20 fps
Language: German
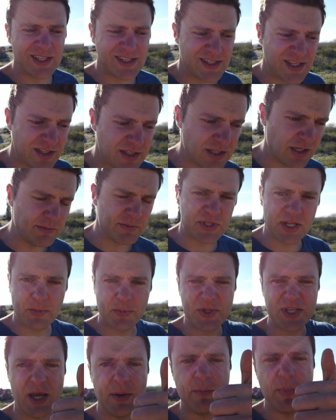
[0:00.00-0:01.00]
die sind im
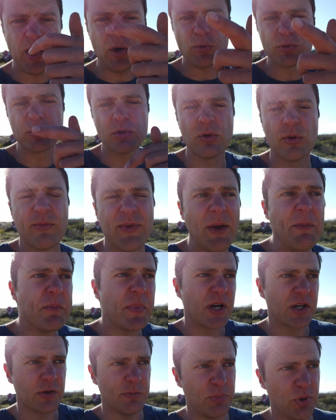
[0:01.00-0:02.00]
September und
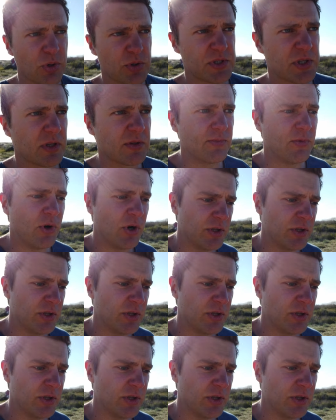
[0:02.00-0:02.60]
November gepostet